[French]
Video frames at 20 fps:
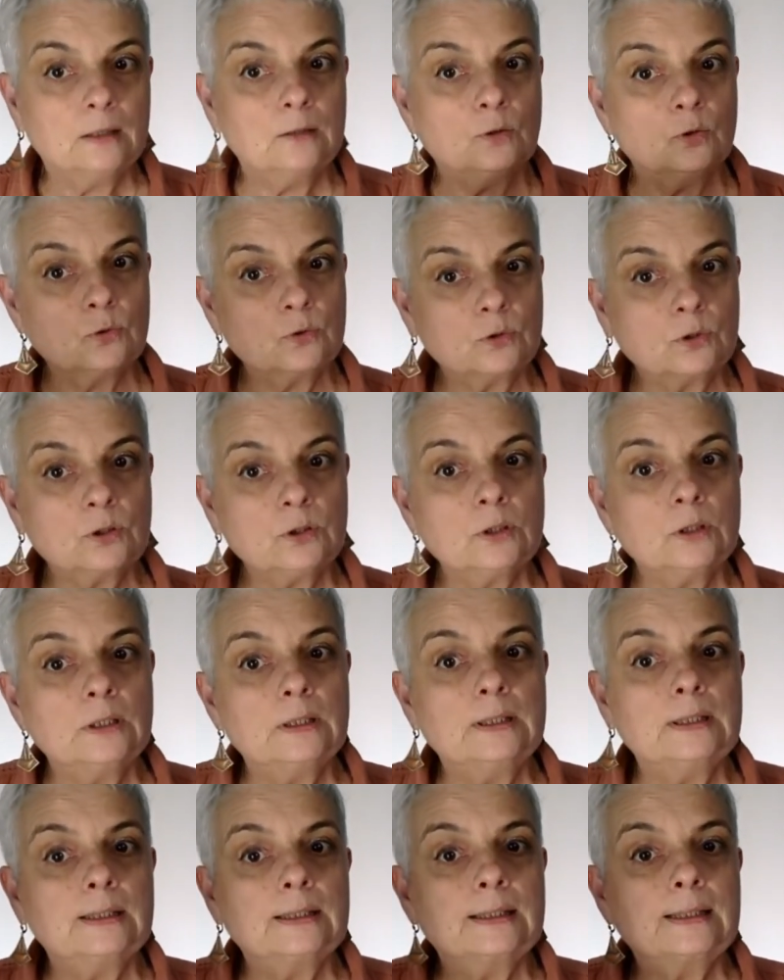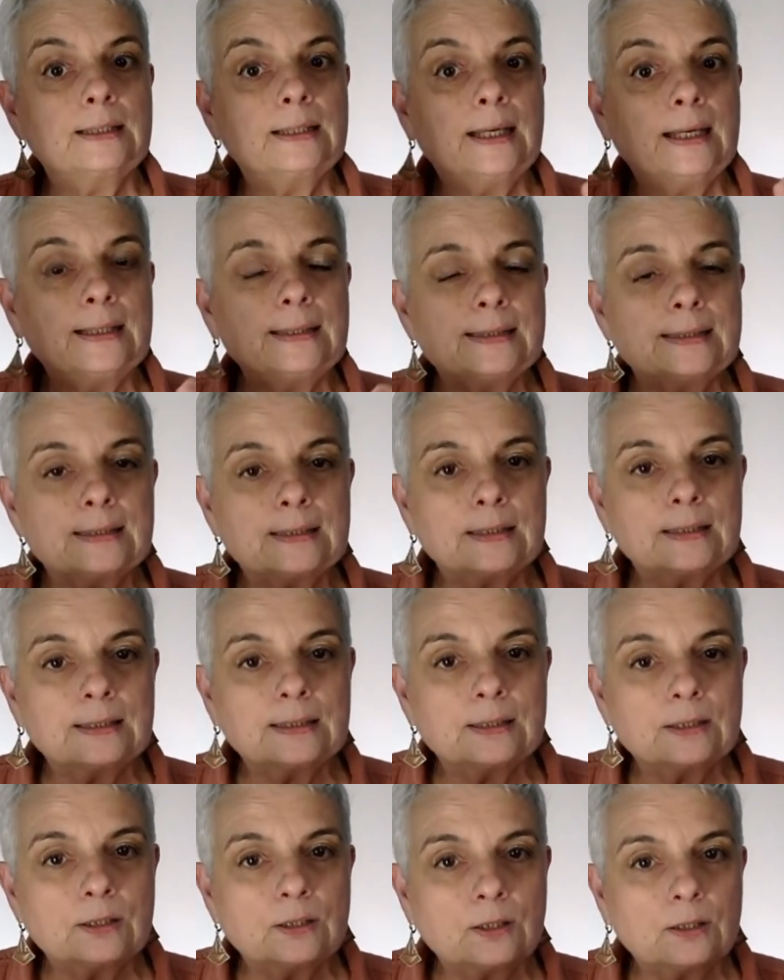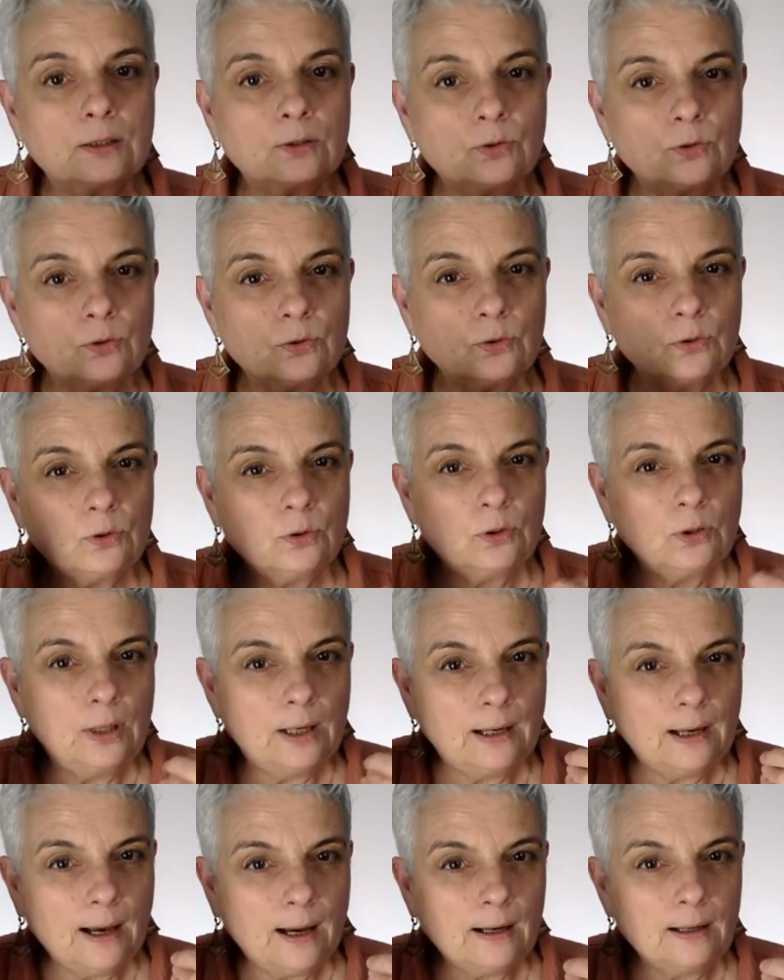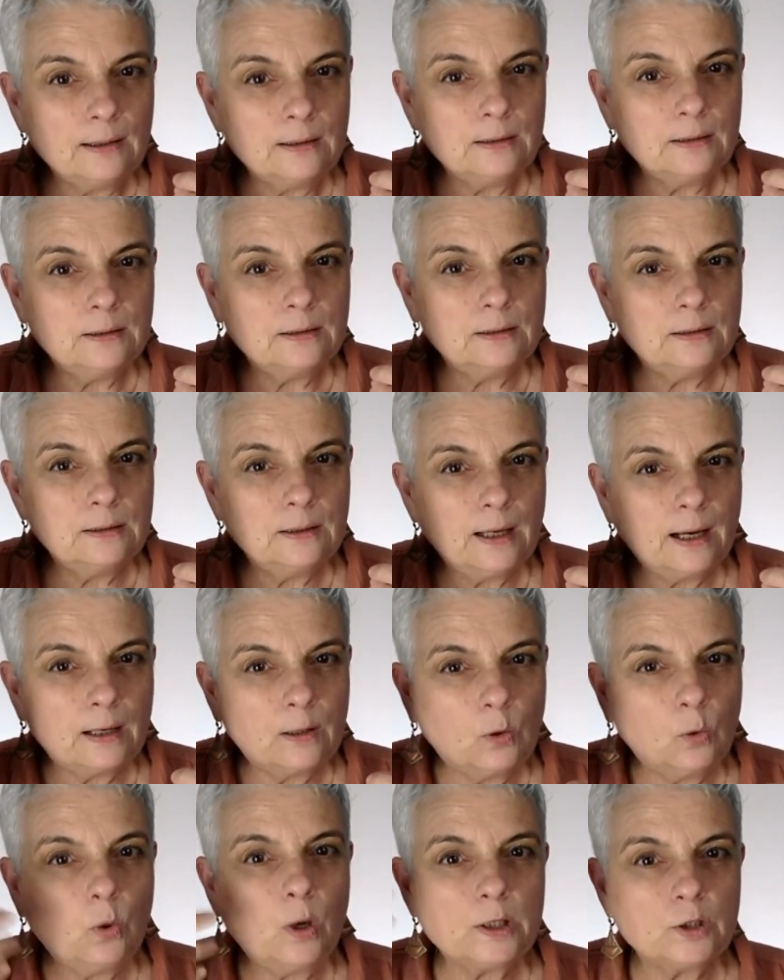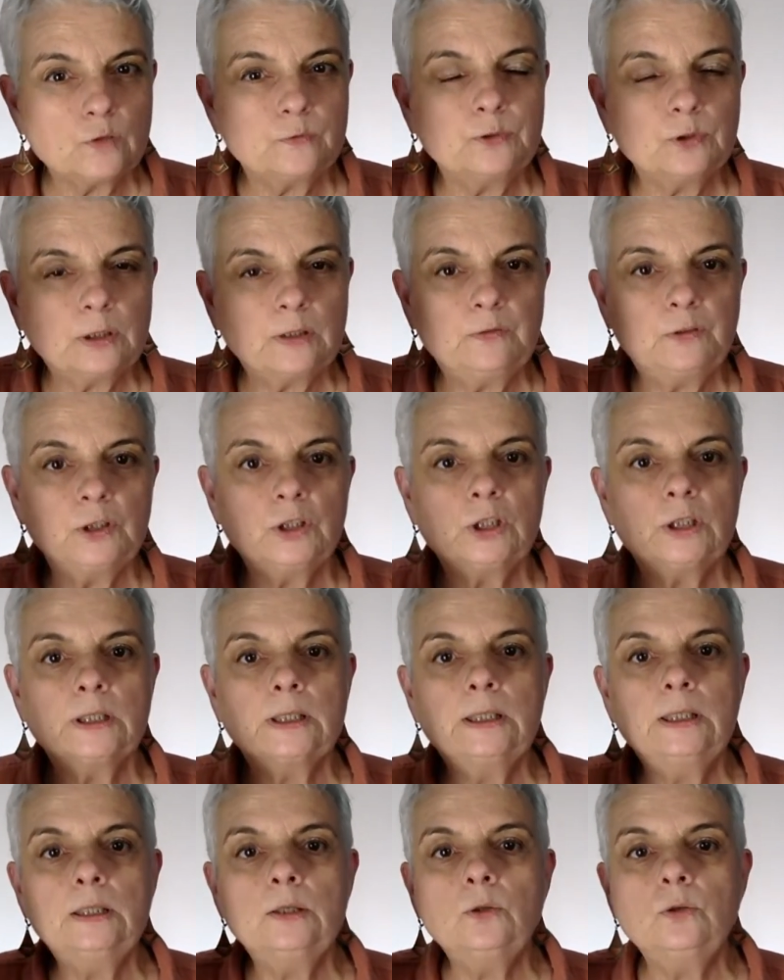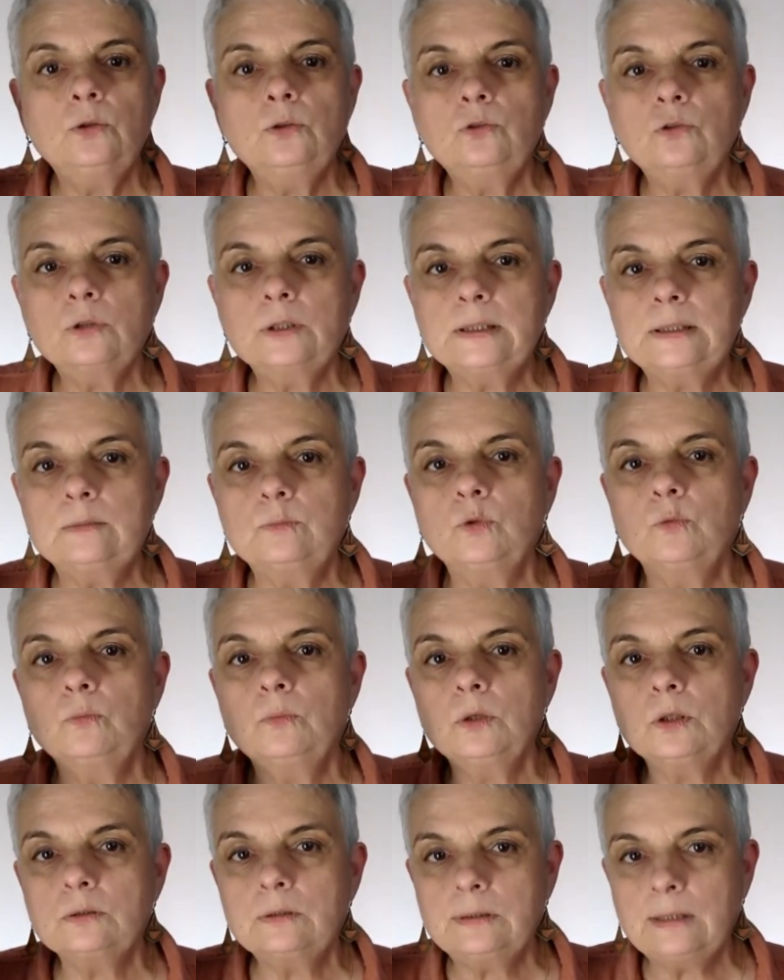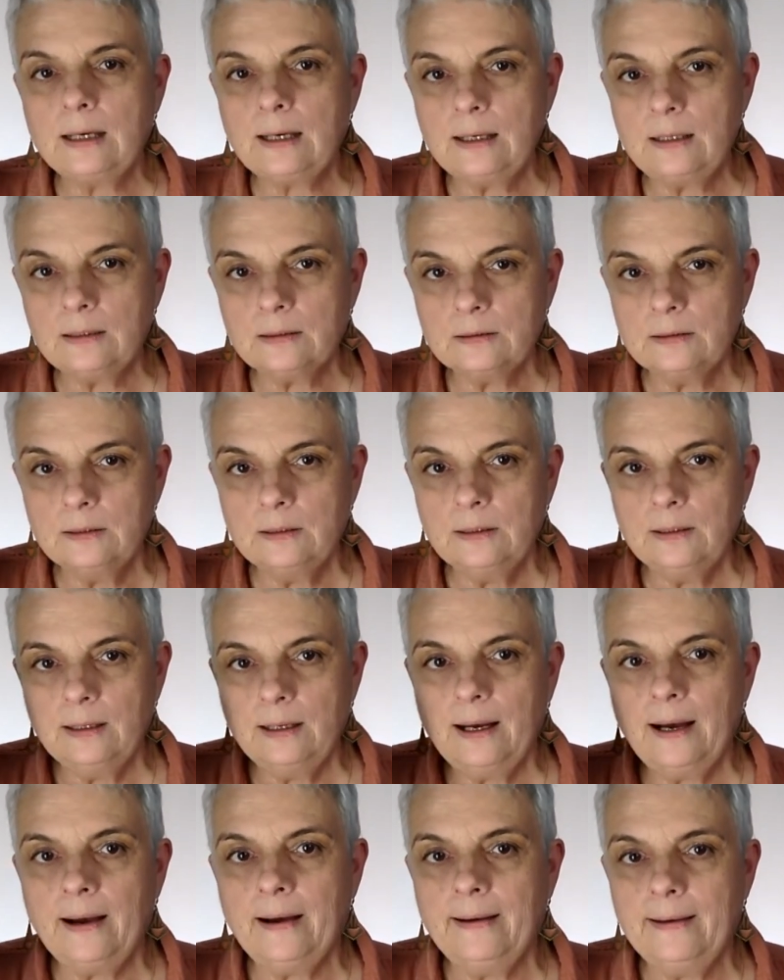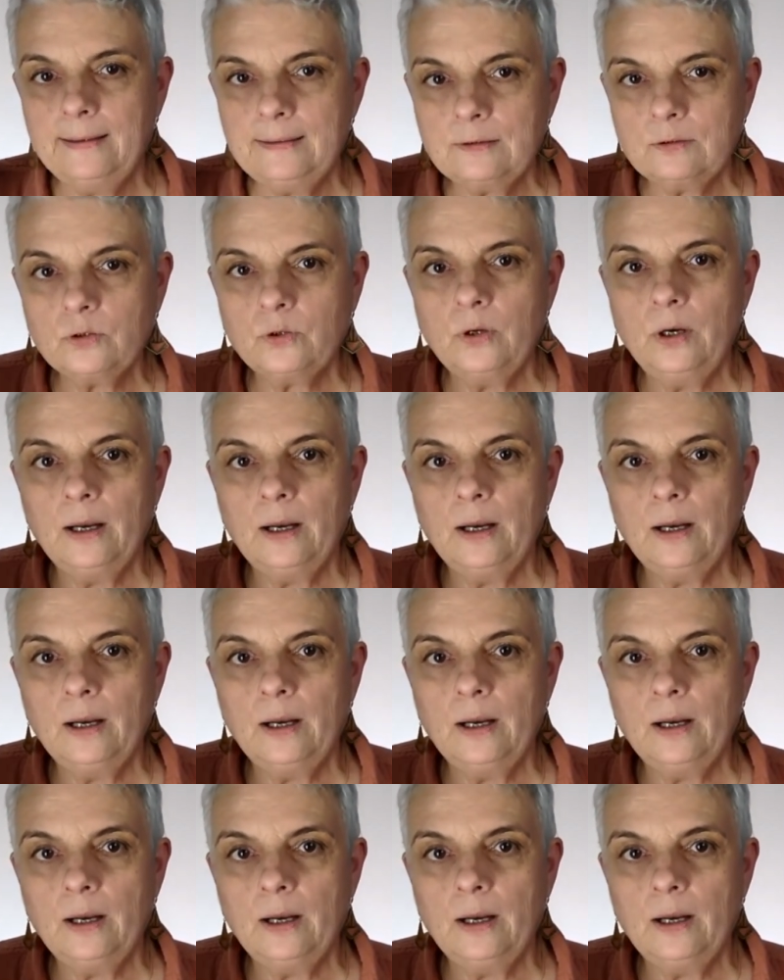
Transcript: Donc, qu'est-ce que là, à quoi je veux réfléchir Et autoriser mon mental à être